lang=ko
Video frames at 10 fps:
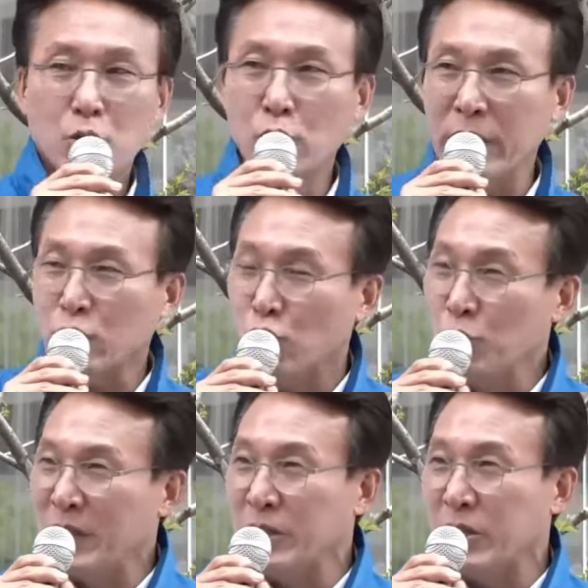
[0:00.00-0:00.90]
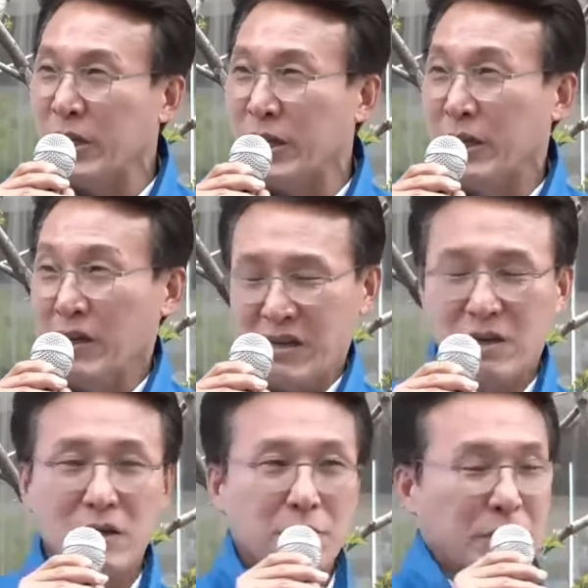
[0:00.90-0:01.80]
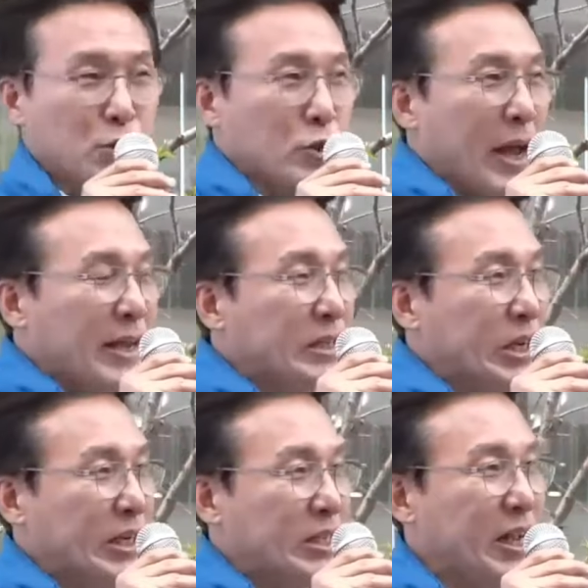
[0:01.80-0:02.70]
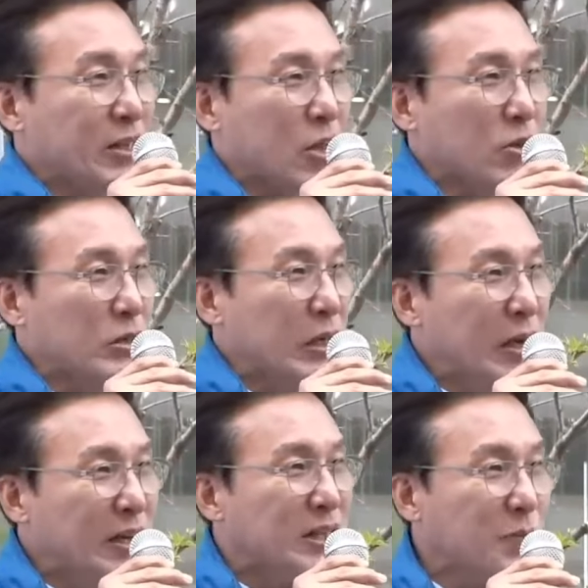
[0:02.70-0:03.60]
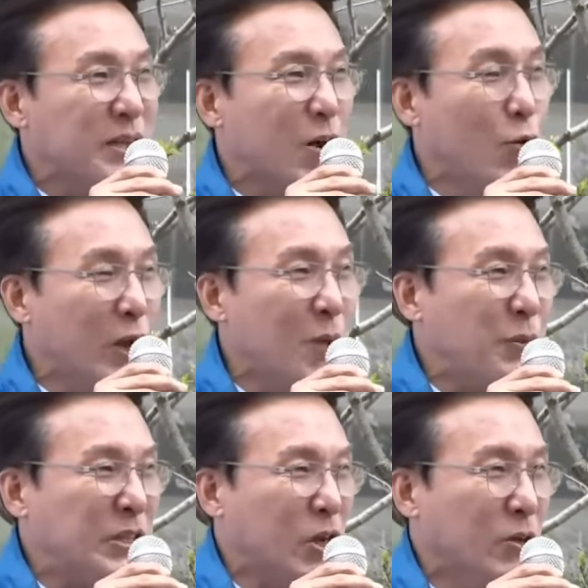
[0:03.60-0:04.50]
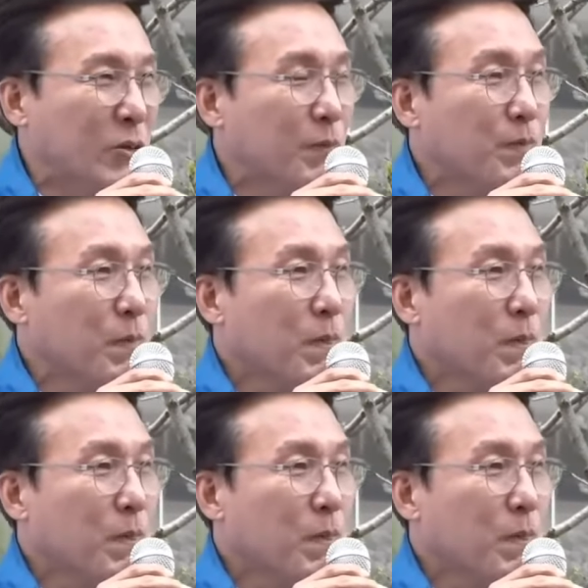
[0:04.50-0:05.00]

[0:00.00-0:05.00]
우리 국민들이 민주당이 제시했던 1, 2, 3, 4, 5의 비전